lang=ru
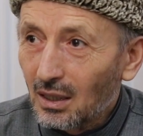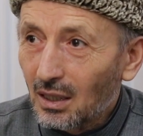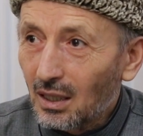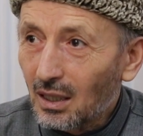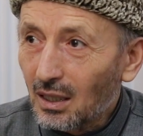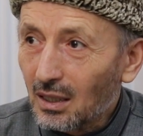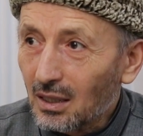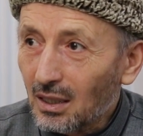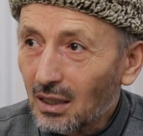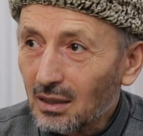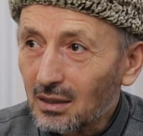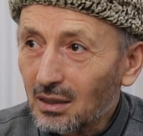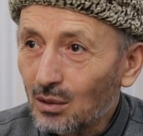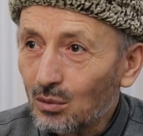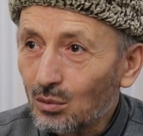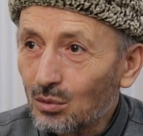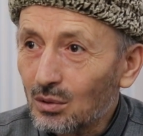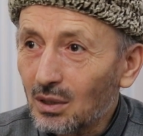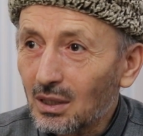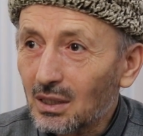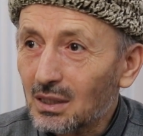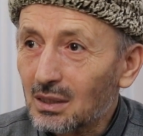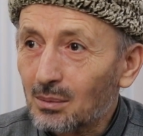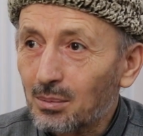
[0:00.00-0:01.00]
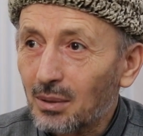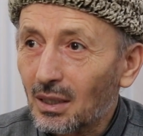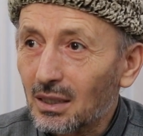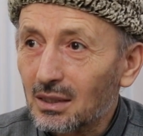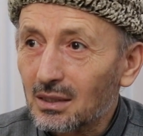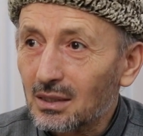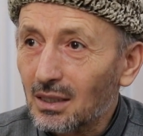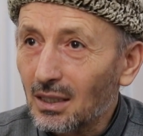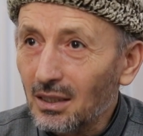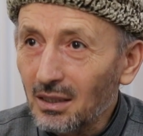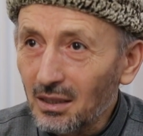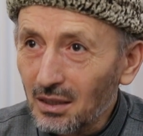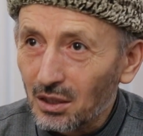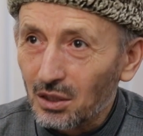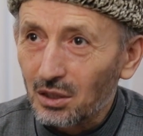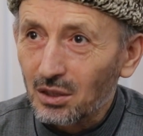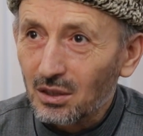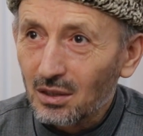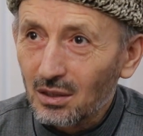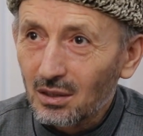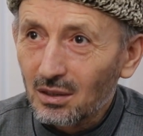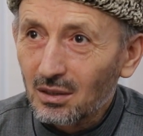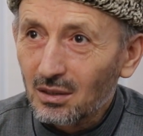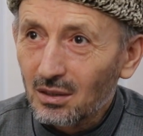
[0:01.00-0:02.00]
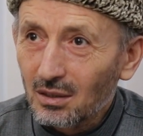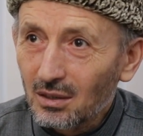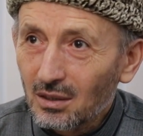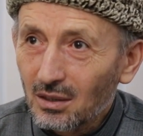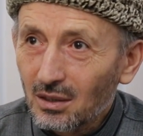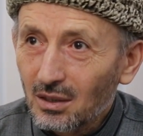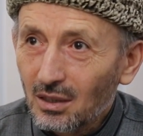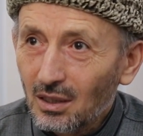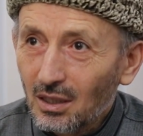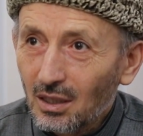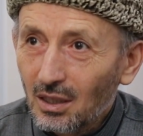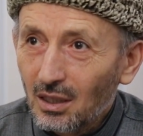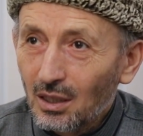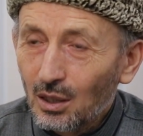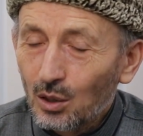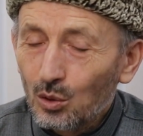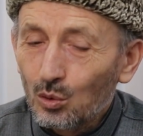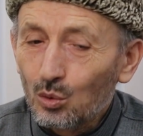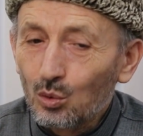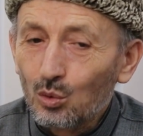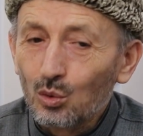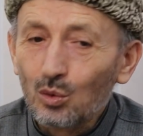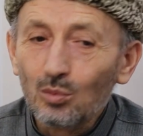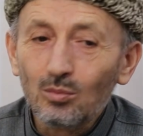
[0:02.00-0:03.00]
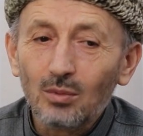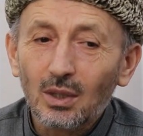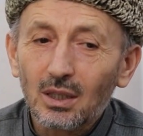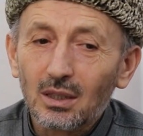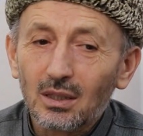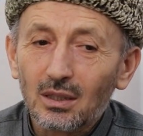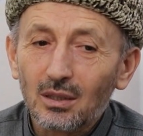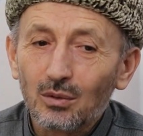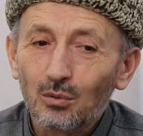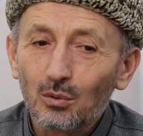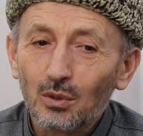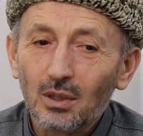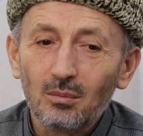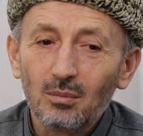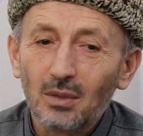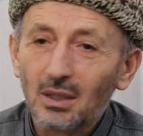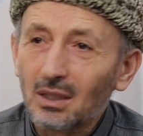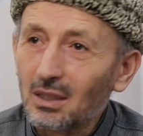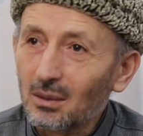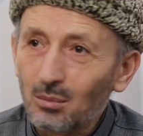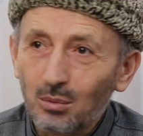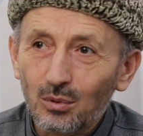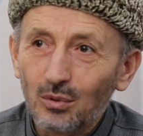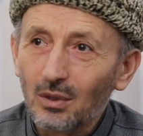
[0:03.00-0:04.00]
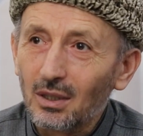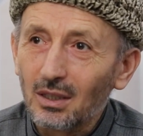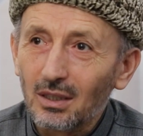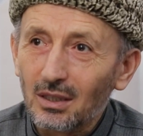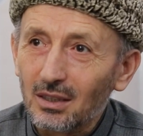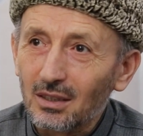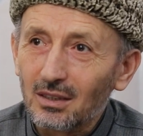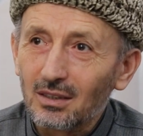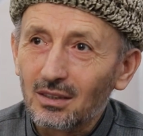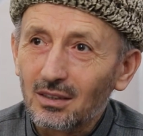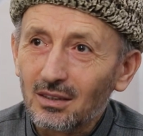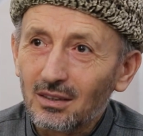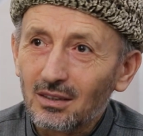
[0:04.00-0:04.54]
а когда людей спасаешь, думать время не бывает.